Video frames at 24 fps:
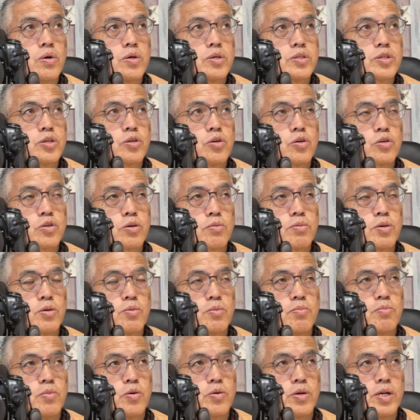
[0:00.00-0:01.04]
白飛び
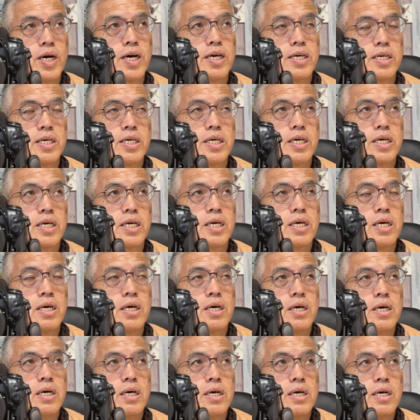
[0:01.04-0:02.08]
もない、
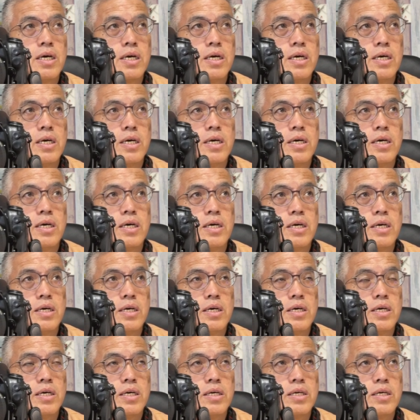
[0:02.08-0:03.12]

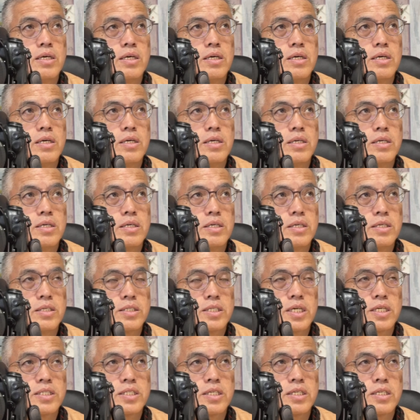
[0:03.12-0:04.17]
いい
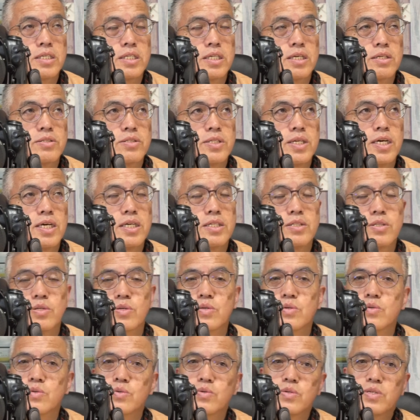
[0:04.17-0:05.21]
写真ですねって
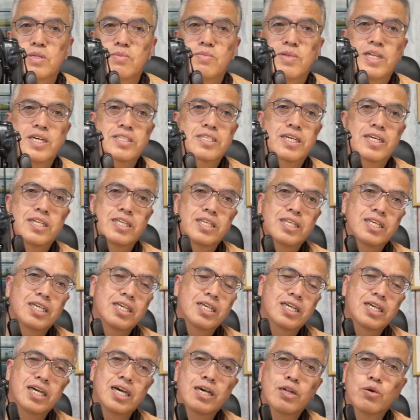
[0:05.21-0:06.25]
いうふうに皆さん
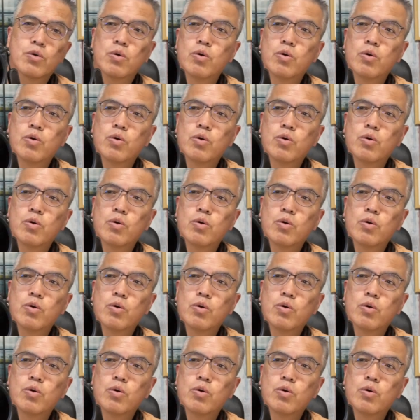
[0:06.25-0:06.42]
にコ